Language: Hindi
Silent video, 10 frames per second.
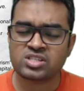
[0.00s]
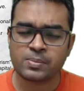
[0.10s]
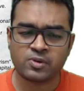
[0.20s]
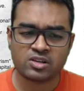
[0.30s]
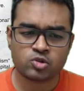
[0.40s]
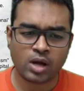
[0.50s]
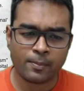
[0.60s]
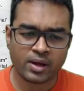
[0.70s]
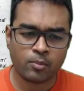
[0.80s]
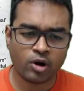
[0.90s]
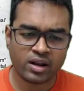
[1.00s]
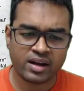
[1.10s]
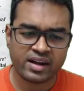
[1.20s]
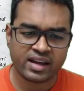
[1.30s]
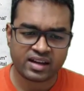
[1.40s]
चैप्टर जो आपका
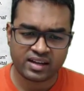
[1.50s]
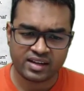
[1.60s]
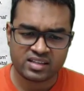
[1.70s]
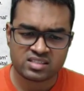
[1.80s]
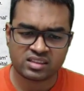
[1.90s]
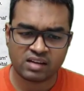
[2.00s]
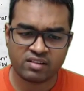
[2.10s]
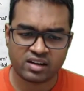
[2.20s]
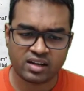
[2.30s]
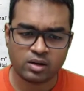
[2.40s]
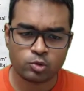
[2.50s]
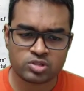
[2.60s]
मॉडर्न इंडिया का है संतावन का